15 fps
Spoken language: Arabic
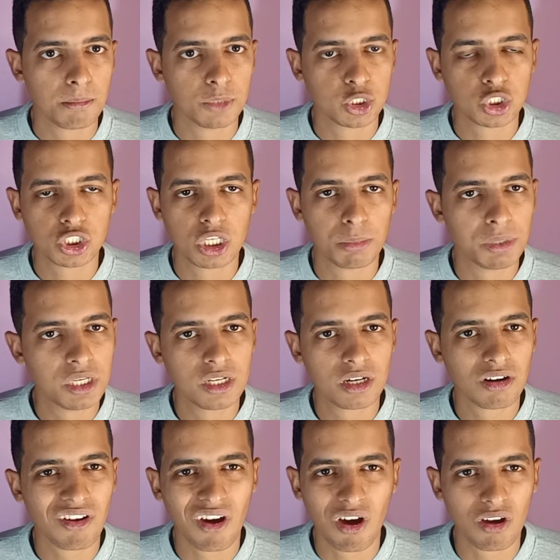مش
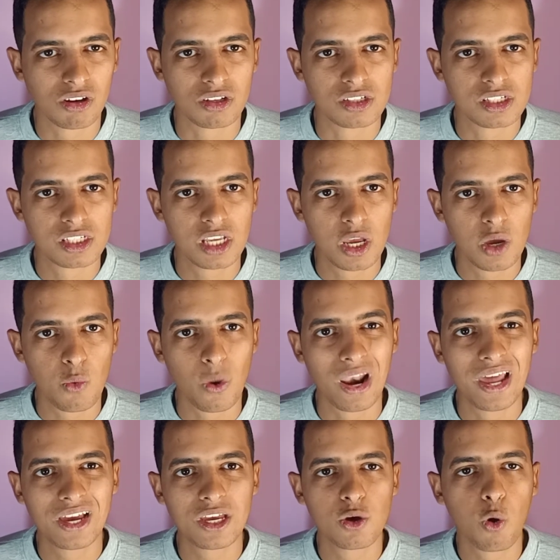كبير خالص
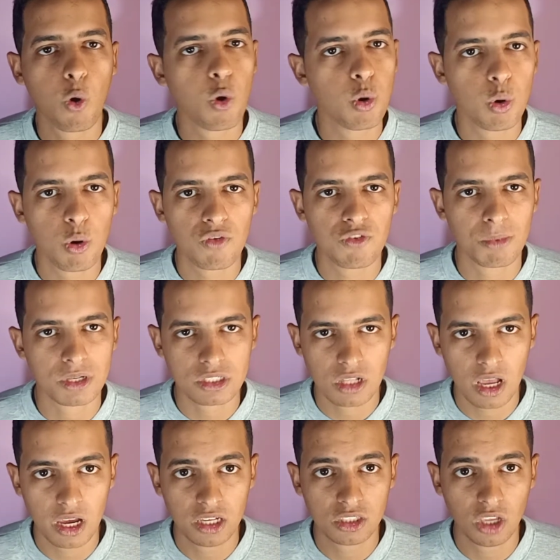ولكن كله في
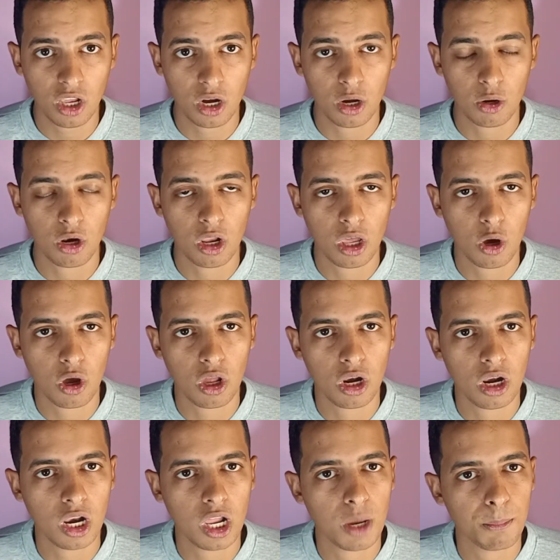مصلحه
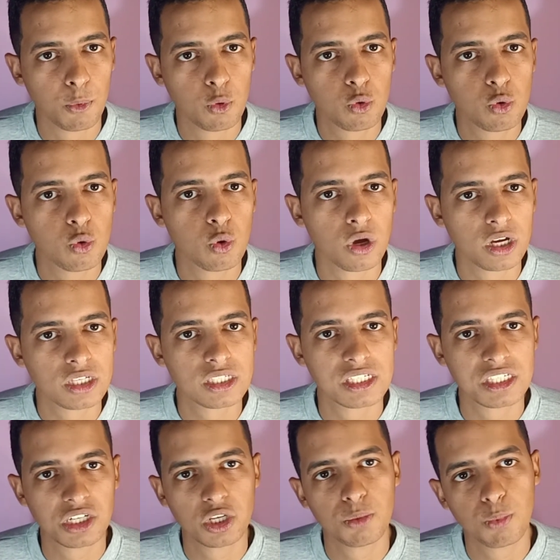البوكو اكس
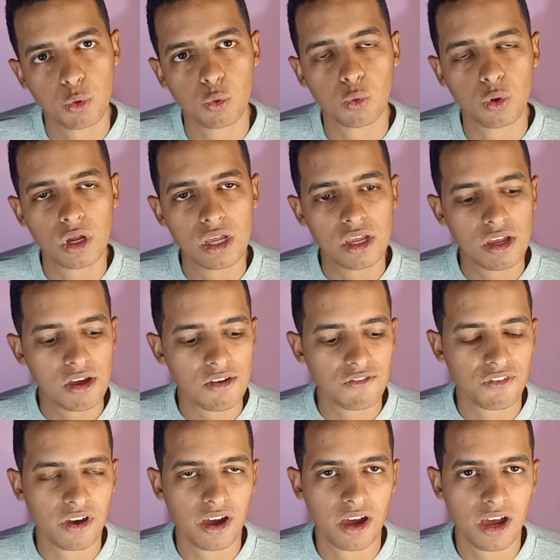3 برو
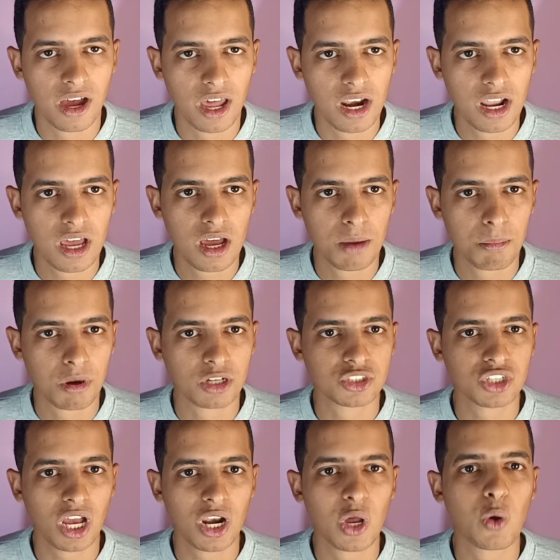فانا
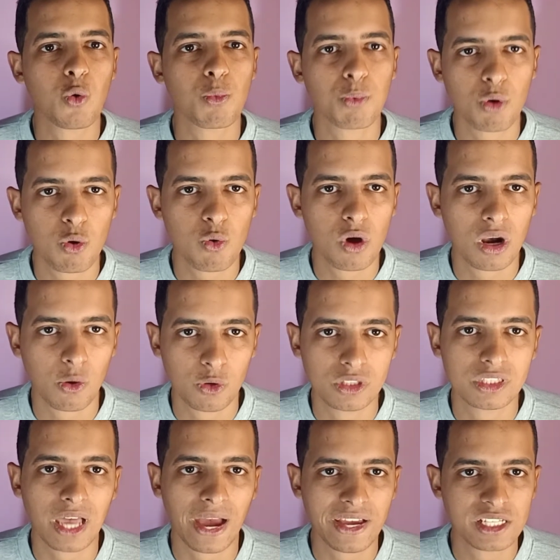برشح لك وبقوه لو
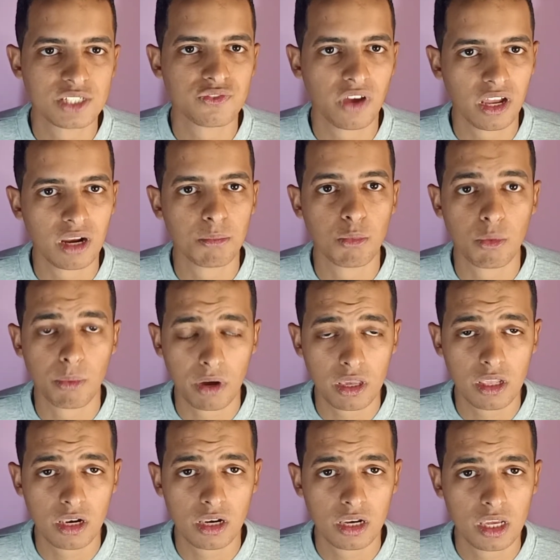انت عايز فعلا
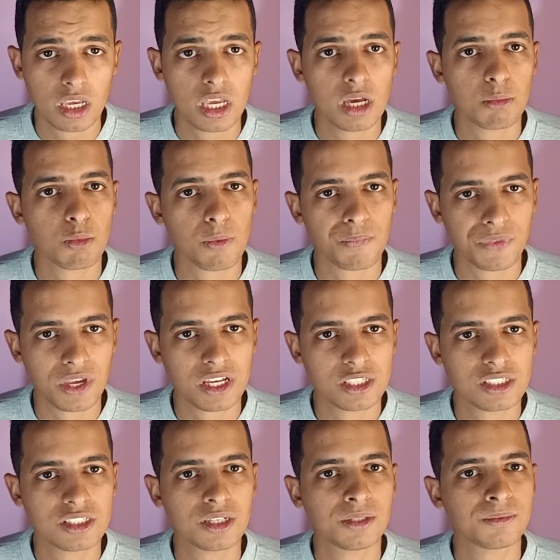موبايل
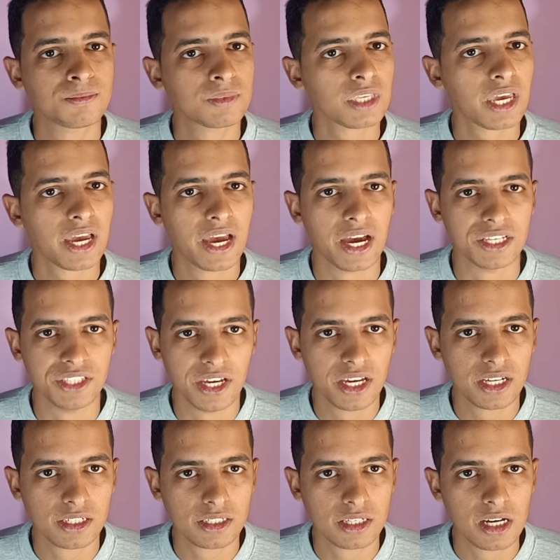ممتاز
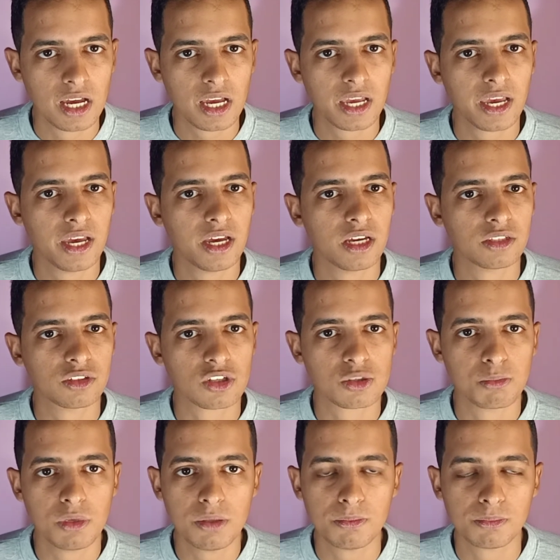كأداء
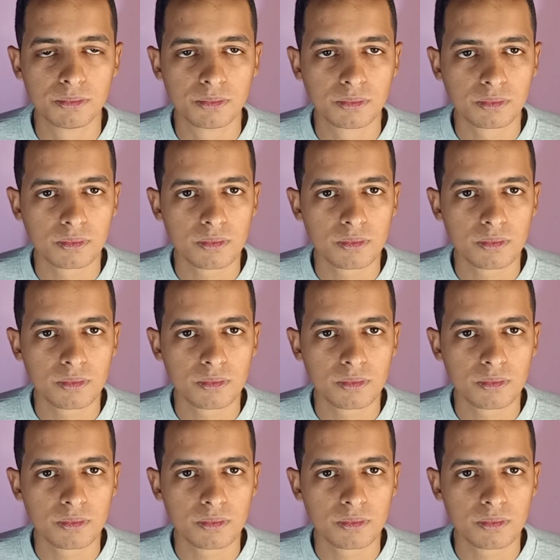كتصميم